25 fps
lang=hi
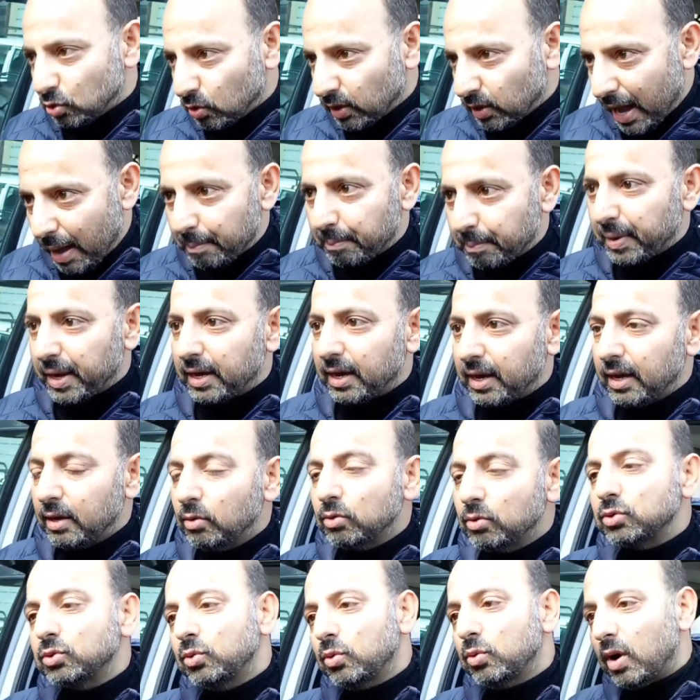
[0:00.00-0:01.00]
जो कैंपेन
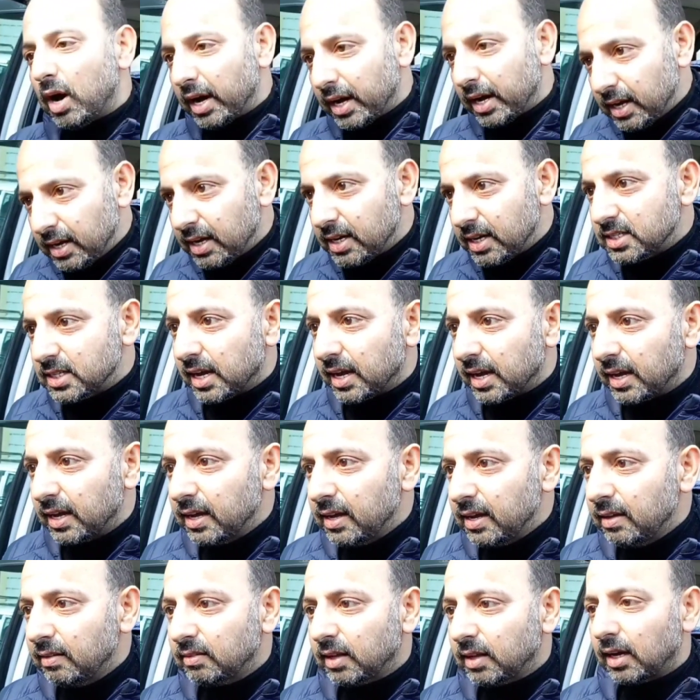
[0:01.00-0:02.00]
है उसको आगे ले
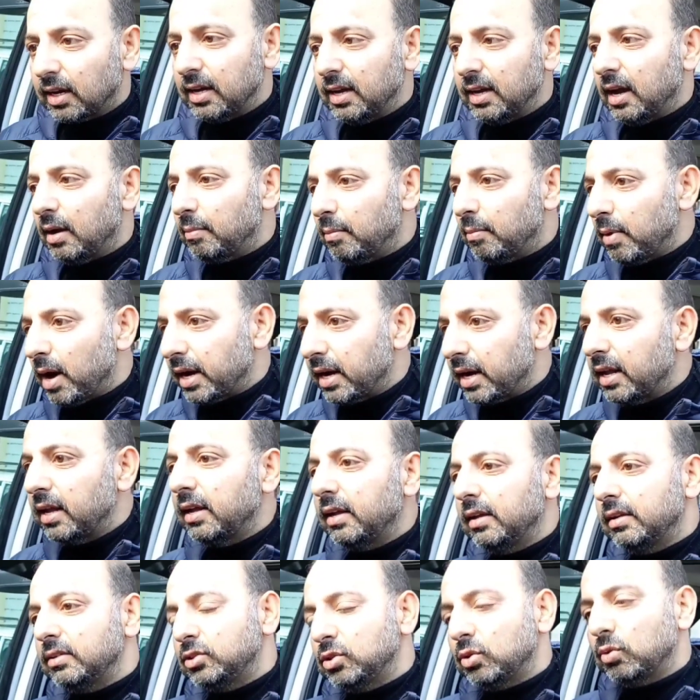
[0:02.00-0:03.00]
जाएंगे ताकि हमारे
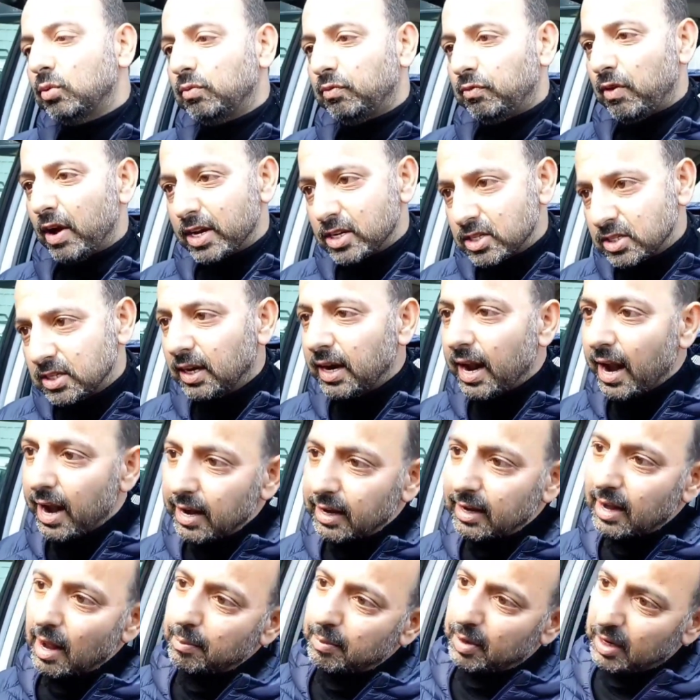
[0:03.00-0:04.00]
जो फंक्शनल
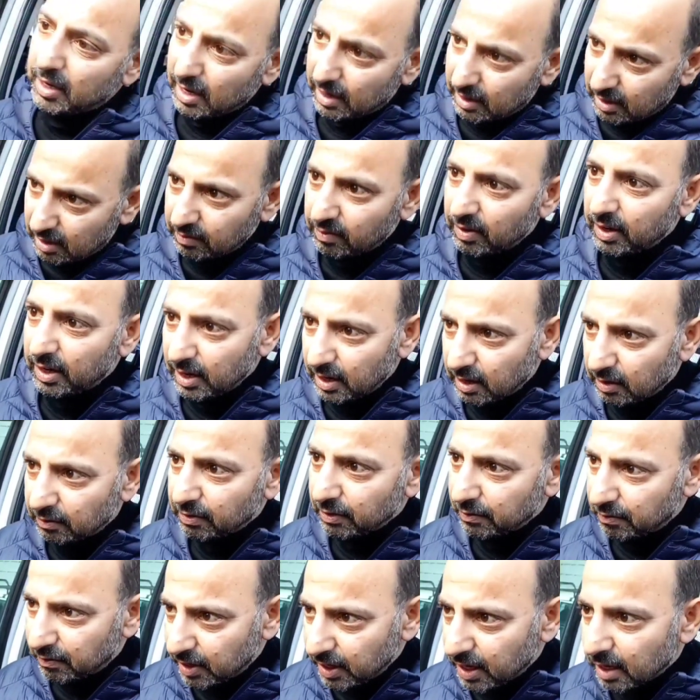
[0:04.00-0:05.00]
हैंड टैप कनेक्टिविटी
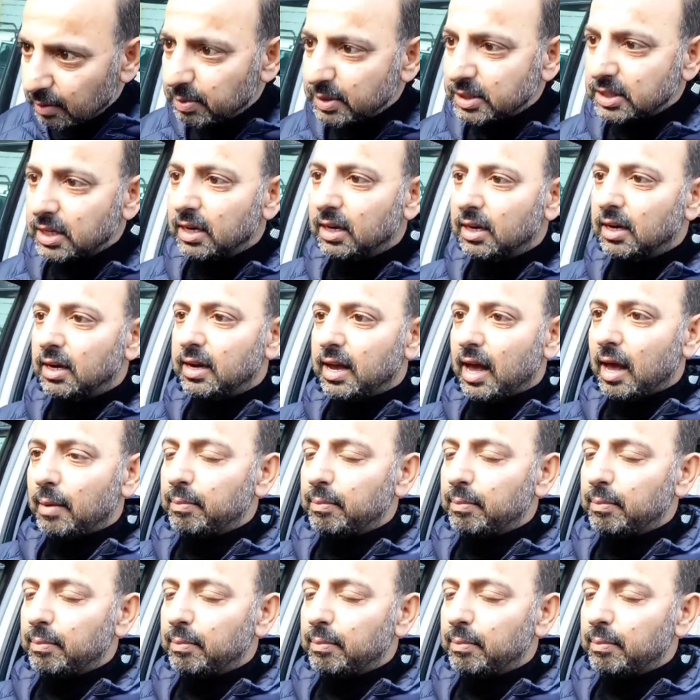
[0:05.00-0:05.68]
का 58 परसेंट का